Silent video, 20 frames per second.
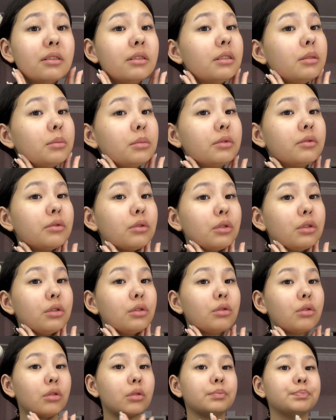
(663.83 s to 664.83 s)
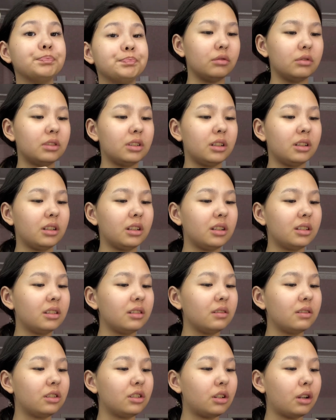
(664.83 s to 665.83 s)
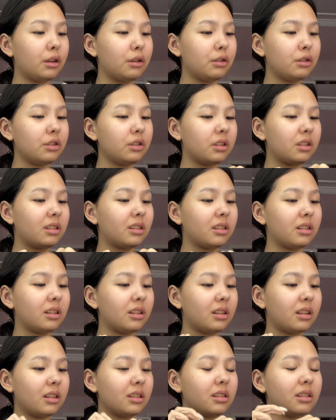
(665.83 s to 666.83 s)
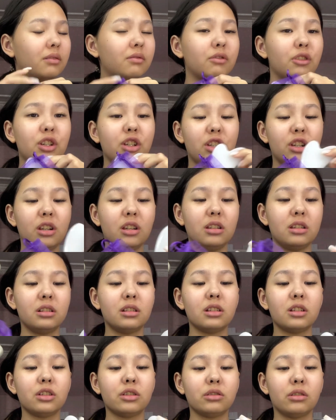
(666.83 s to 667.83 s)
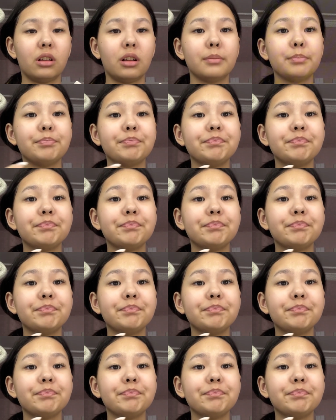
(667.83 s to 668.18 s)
фильме вроде норм. Вот эта освежающая с ананасом вообще не зашла.